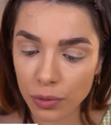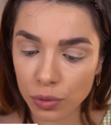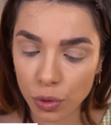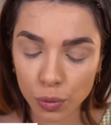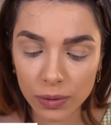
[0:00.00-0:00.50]
é o
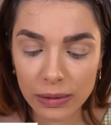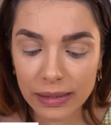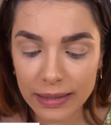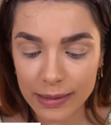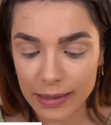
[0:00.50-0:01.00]
tom
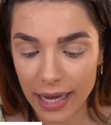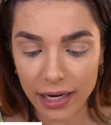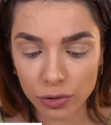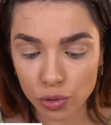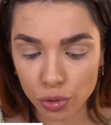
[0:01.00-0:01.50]

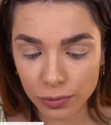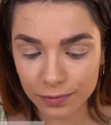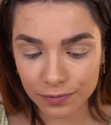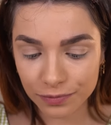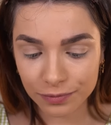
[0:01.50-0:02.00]
deserto,
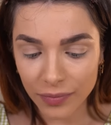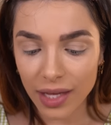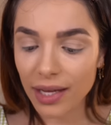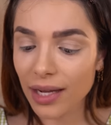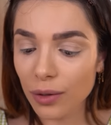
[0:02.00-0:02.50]

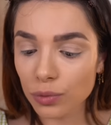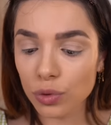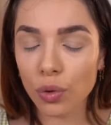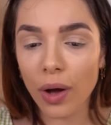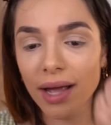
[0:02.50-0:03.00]
que ele é um
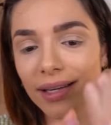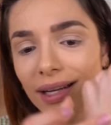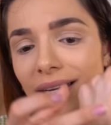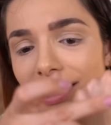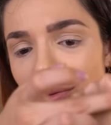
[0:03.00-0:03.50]
tom... Ai, que
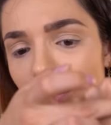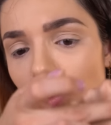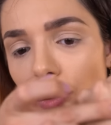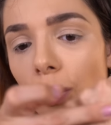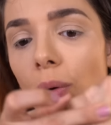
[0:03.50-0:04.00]

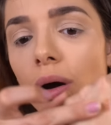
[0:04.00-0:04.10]
lindo!